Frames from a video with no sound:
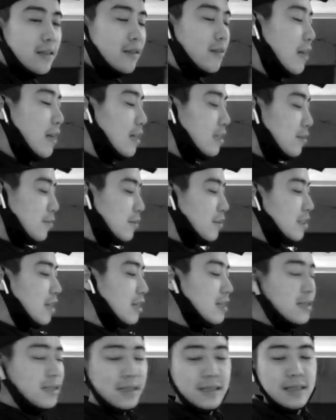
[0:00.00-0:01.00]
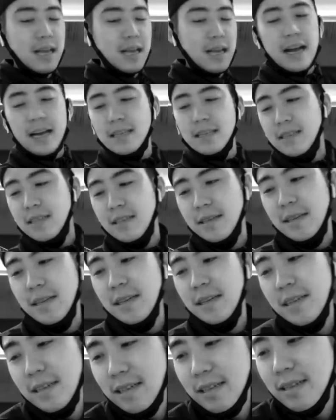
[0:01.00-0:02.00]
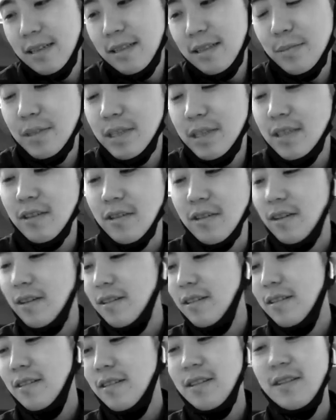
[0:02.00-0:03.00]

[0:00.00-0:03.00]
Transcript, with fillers: とりあえず難しく考えずに作ろう。